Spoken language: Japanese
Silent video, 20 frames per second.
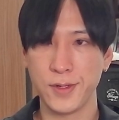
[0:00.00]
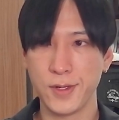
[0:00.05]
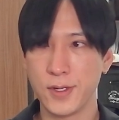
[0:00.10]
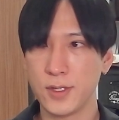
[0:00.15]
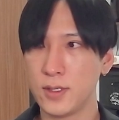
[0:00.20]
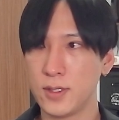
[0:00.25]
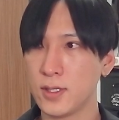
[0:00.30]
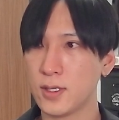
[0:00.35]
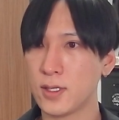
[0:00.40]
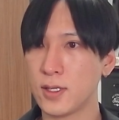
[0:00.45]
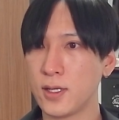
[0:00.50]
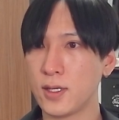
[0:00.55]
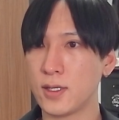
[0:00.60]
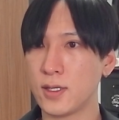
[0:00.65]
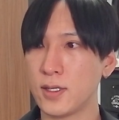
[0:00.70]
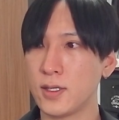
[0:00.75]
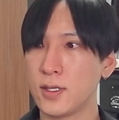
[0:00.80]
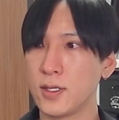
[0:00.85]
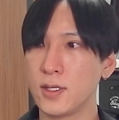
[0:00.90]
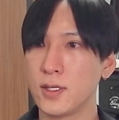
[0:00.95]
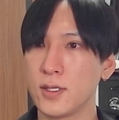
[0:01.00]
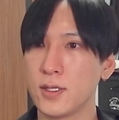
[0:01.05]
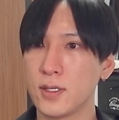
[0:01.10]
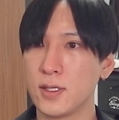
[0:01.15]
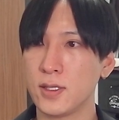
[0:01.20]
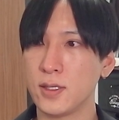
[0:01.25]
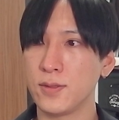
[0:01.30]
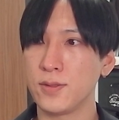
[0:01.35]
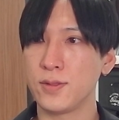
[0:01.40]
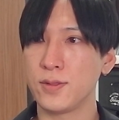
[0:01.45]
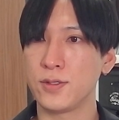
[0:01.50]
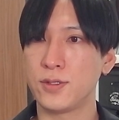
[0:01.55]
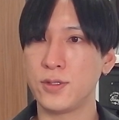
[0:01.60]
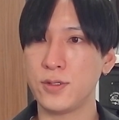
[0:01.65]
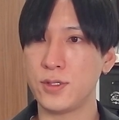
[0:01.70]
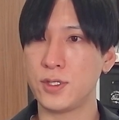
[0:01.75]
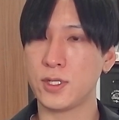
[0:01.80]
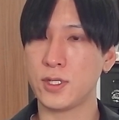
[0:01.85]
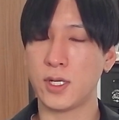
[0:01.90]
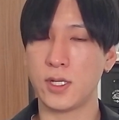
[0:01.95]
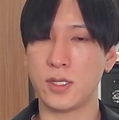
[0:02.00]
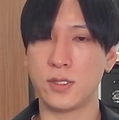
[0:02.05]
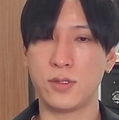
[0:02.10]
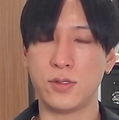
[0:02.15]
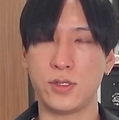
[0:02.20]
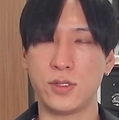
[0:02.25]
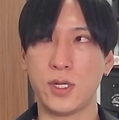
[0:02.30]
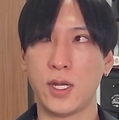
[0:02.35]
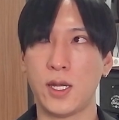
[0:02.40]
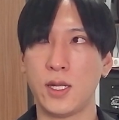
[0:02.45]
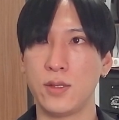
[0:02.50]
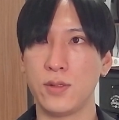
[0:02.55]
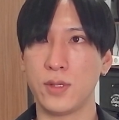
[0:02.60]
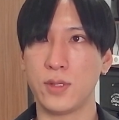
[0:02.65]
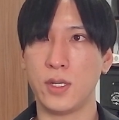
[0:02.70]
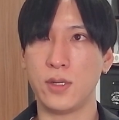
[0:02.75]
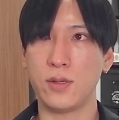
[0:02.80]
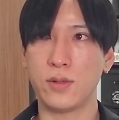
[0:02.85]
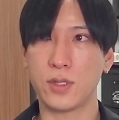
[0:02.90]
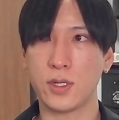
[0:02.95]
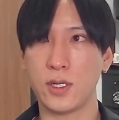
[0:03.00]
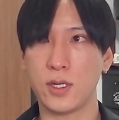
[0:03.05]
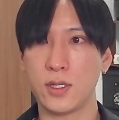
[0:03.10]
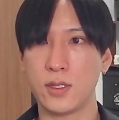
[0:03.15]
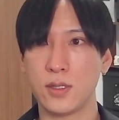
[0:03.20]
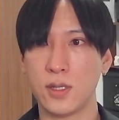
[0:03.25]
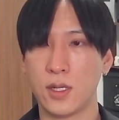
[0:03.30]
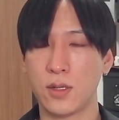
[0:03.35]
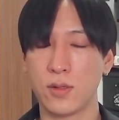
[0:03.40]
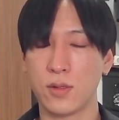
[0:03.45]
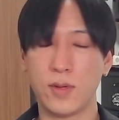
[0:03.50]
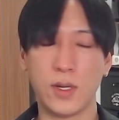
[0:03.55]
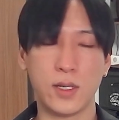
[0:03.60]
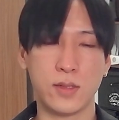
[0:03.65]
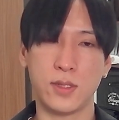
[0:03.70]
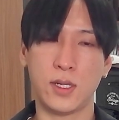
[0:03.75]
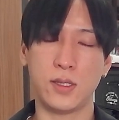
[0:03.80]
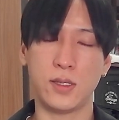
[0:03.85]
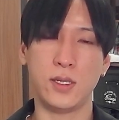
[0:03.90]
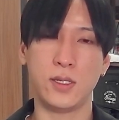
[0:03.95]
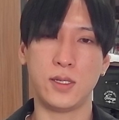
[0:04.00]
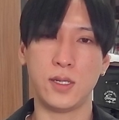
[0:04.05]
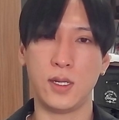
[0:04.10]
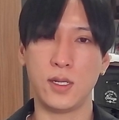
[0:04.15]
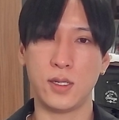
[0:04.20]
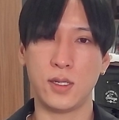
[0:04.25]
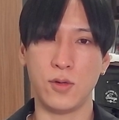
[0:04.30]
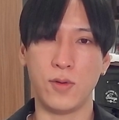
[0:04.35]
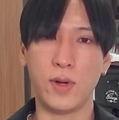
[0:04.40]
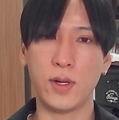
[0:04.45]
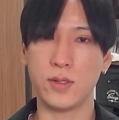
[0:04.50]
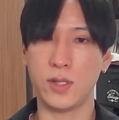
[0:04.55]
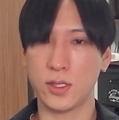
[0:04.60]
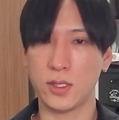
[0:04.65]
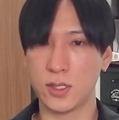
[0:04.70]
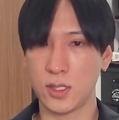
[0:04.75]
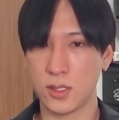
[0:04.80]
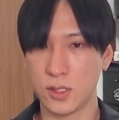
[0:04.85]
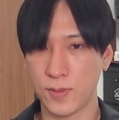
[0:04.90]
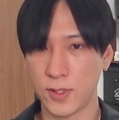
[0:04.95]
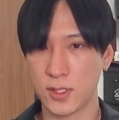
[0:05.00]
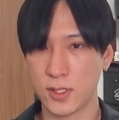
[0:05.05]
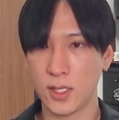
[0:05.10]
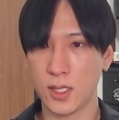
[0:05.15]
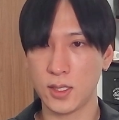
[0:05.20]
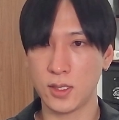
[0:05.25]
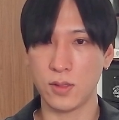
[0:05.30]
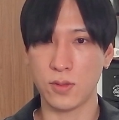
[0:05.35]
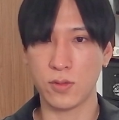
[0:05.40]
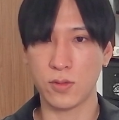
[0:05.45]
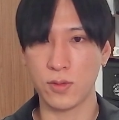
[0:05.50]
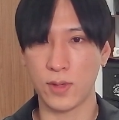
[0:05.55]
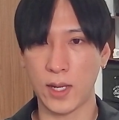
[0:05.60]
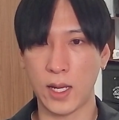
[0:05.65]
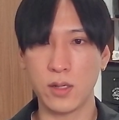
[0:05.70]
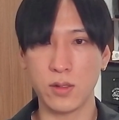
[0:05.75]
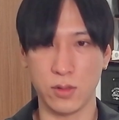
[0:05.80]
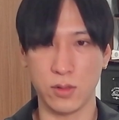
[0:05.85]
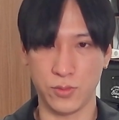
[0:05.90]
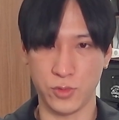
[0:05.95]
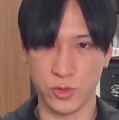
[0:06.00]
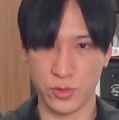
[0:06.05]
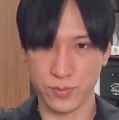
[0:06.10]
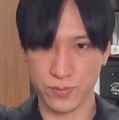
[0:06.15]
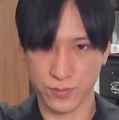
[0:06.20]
だから、あの、10時から10時半の値、動き、あの、弱くな、日経平均弱くなってしまったっていうところはあると思う。